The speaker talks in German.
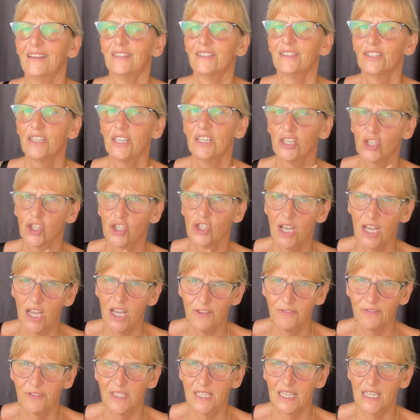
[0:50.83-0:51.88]
der
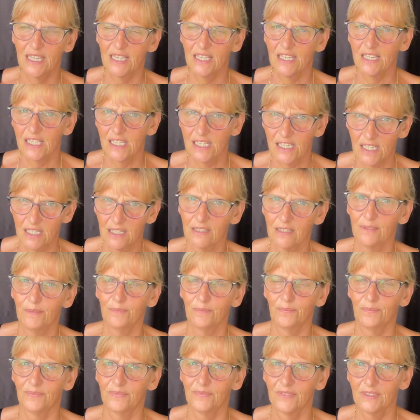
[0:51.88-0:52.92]
Schafskäse
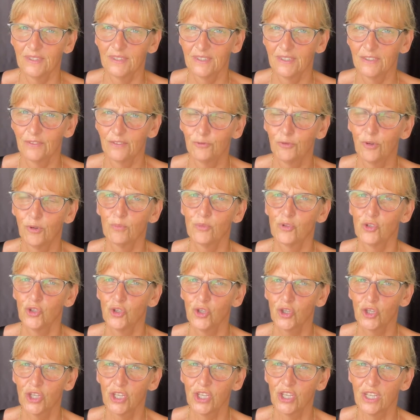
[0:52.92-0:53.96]
vom
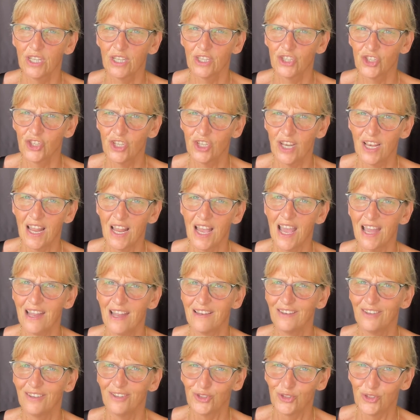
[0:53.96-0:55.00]
türkischen
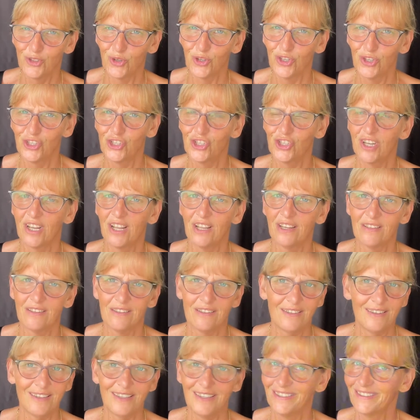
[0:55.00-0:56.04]
Laden in Deutschland
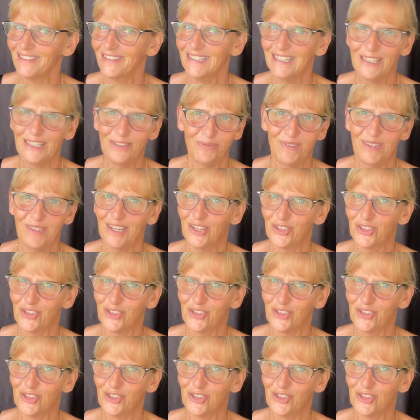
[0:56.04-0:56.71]
ist nicht wie der